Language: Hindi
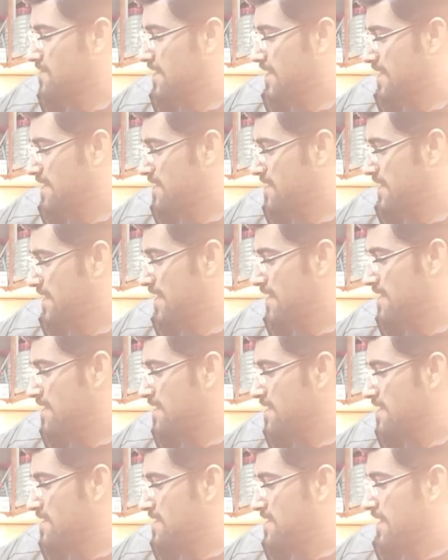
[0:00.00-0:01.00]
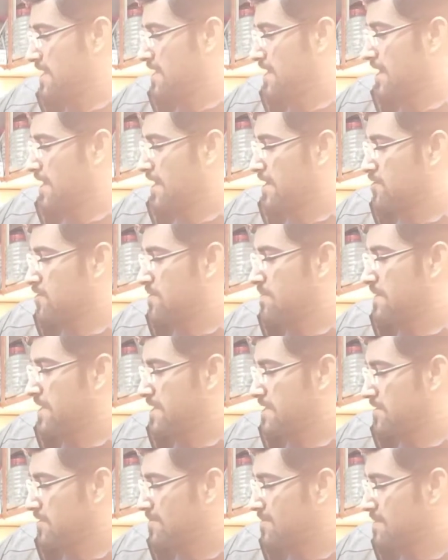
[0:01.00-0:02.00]
लेता है ये देखें
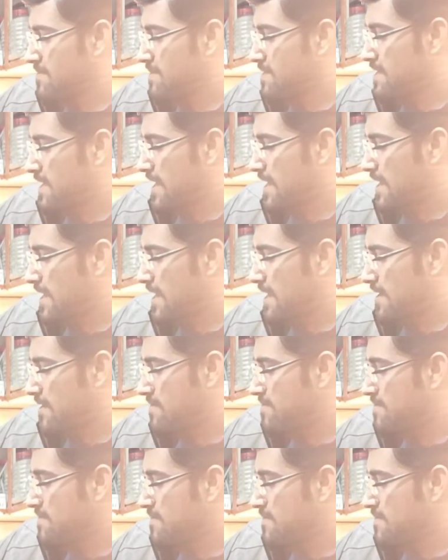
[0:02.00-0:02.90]
120 के ऊपर भी चल गया